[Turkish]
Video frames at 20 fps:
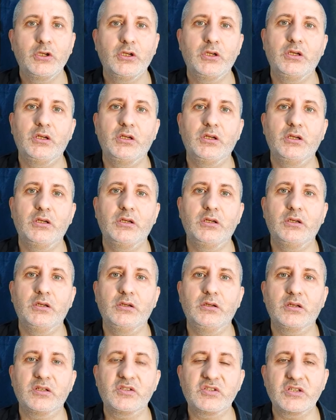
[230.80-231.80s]
e,
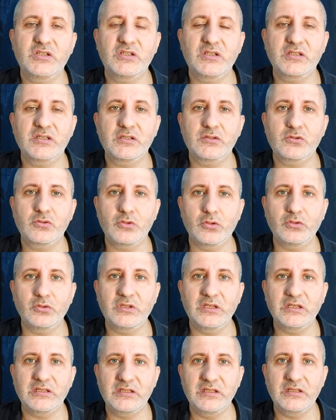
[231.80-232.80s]
açıkçası son
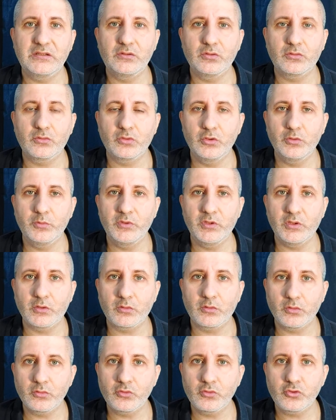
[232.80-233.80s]
kez gitti kulübüyle
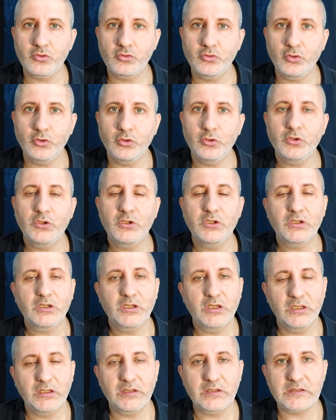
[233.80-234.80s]
konuştu.
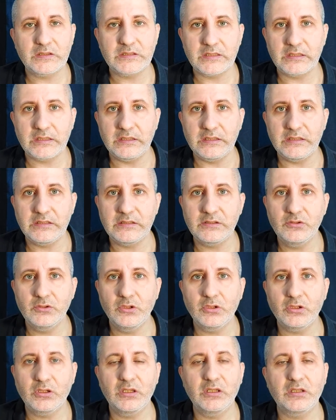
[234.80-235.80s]
Galatasaray
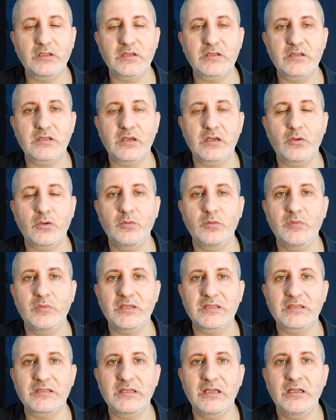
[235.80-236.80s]
istiyor. Galatasaray
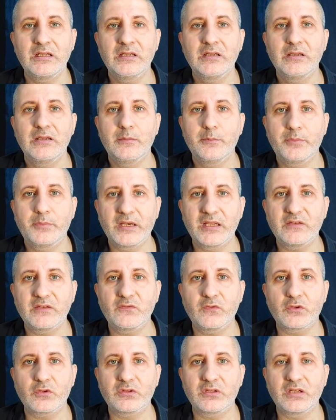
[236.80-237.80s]
olmazsa
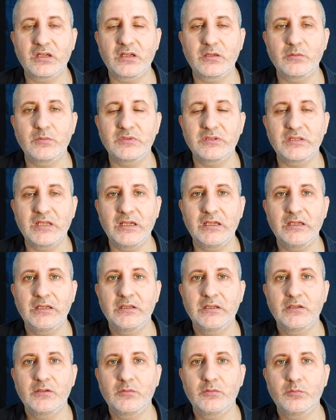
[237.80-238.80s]
Brentford takımında
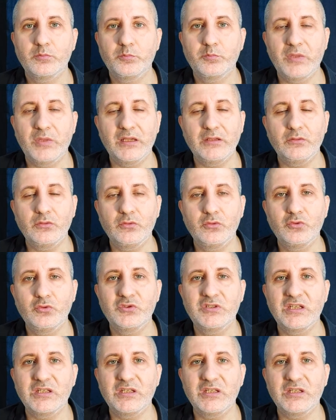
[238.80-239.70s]
ben yüzde